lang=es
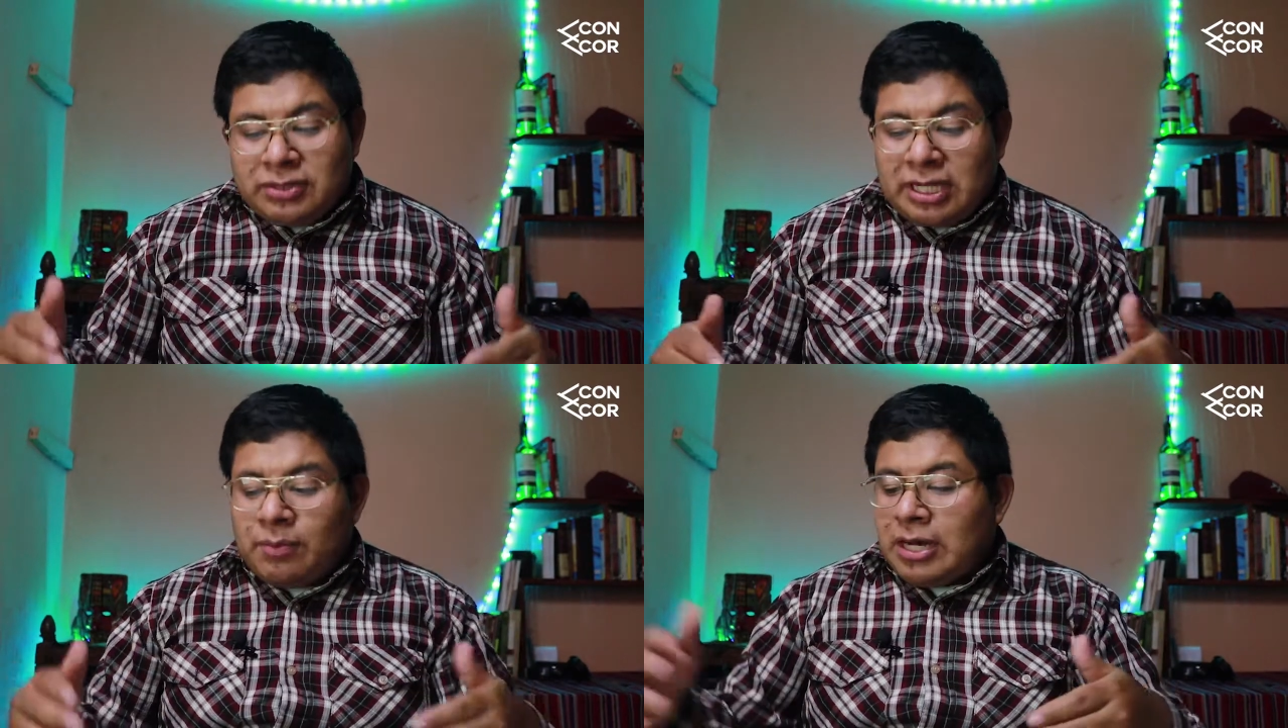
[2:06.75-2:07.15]

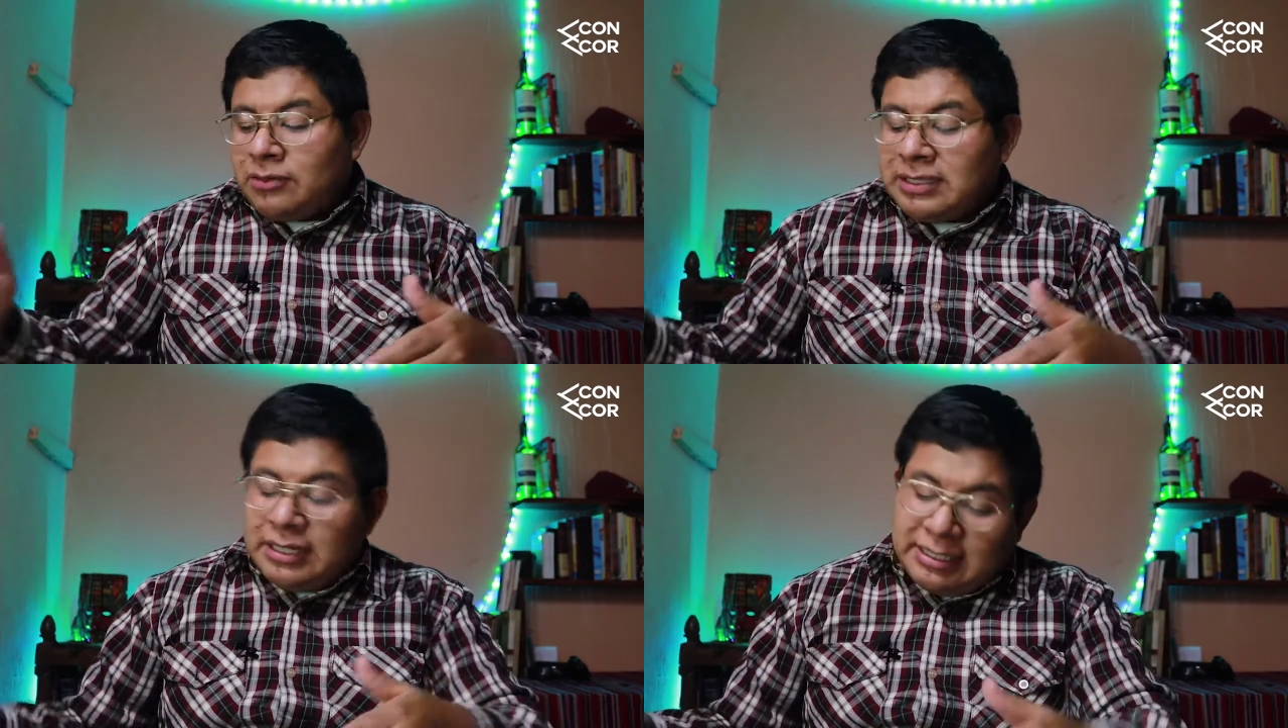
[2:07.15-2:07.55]
tus
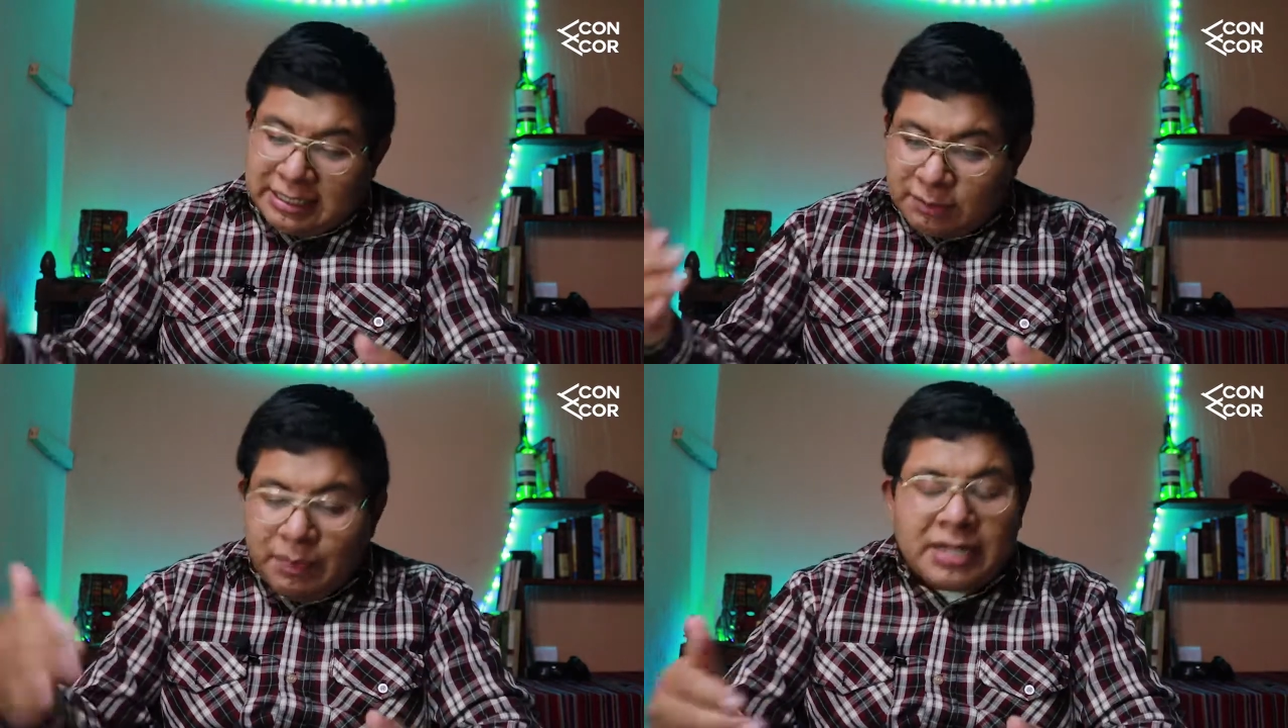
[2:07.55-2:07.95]
hermanos y le
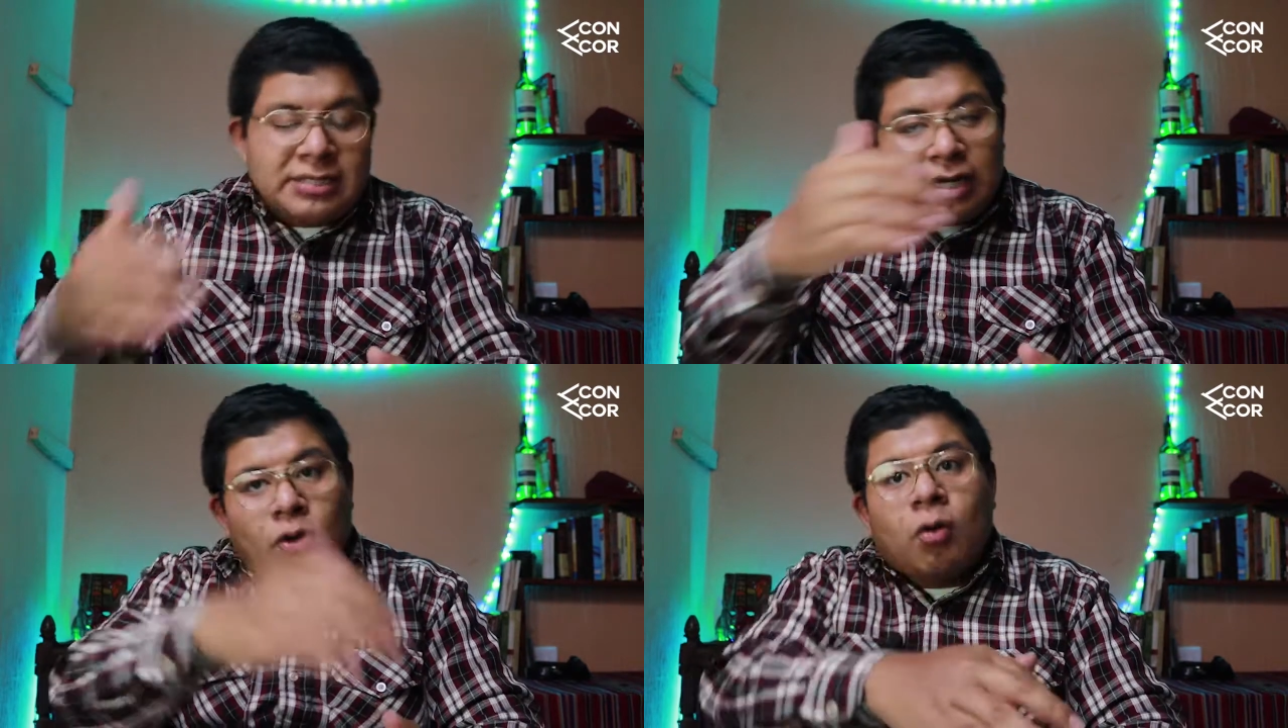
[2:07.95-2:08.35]
dices,
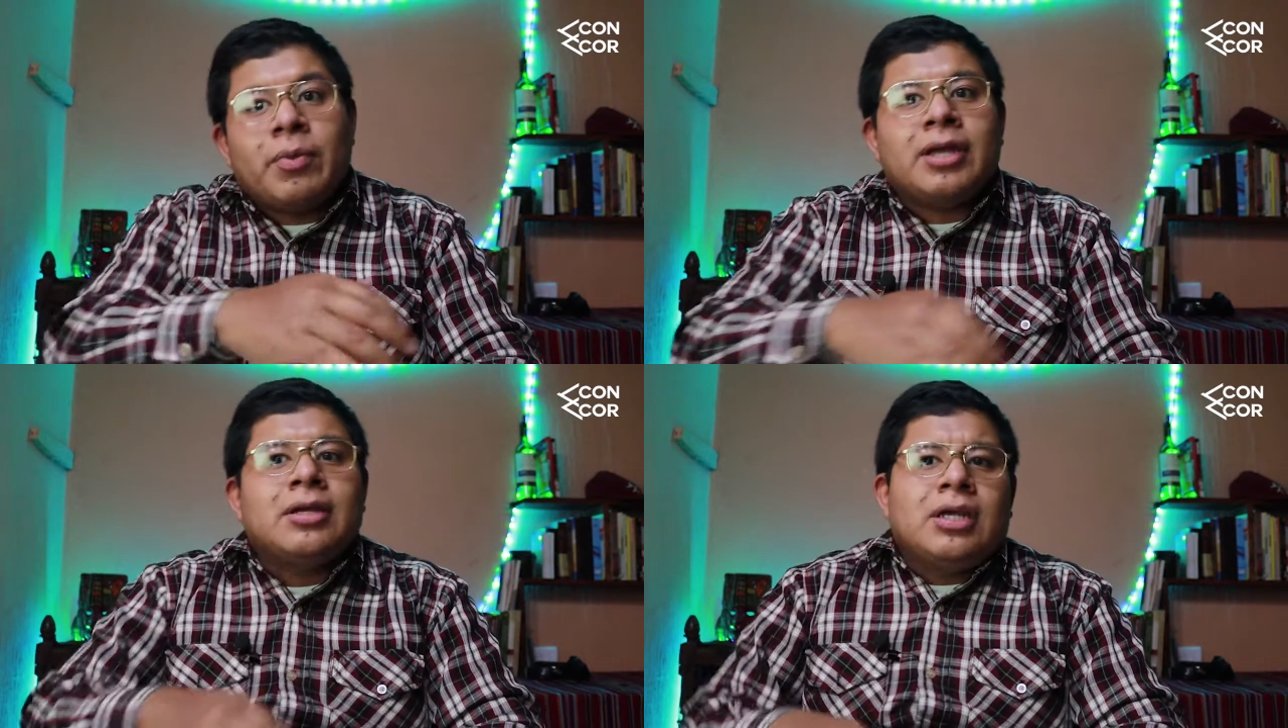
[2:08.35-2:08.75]
pasa,
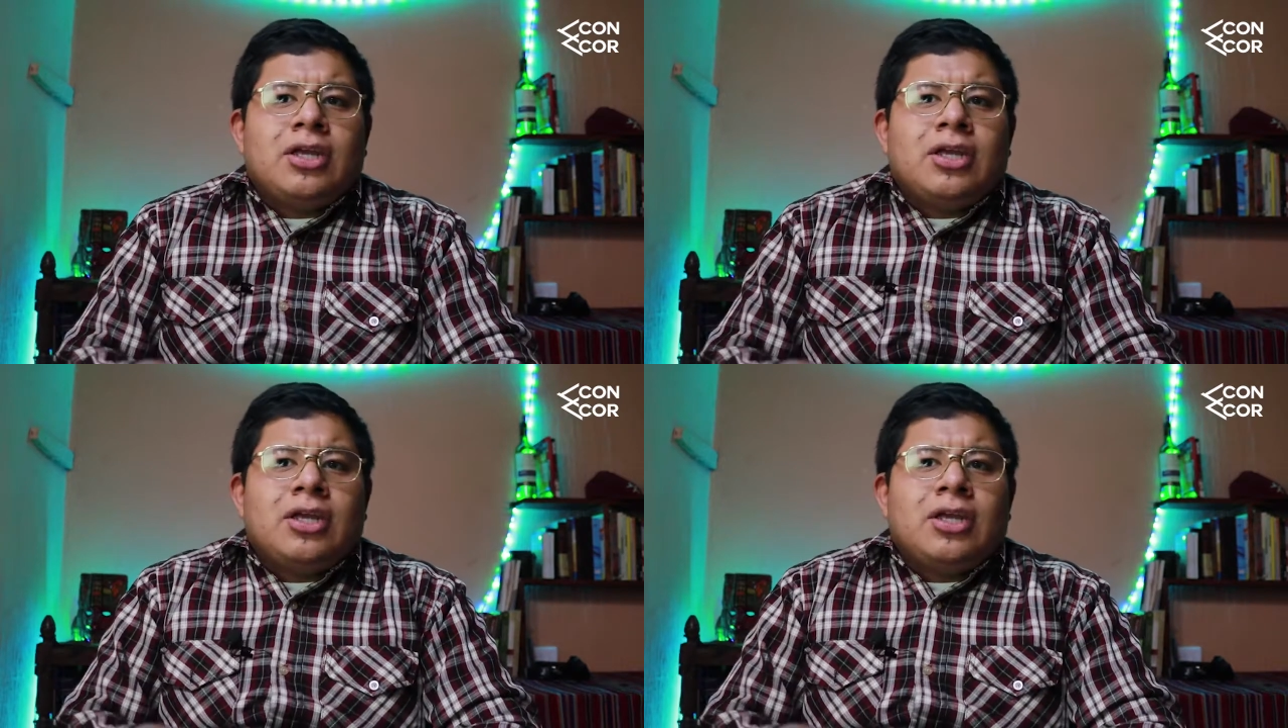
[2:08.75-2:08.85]
come.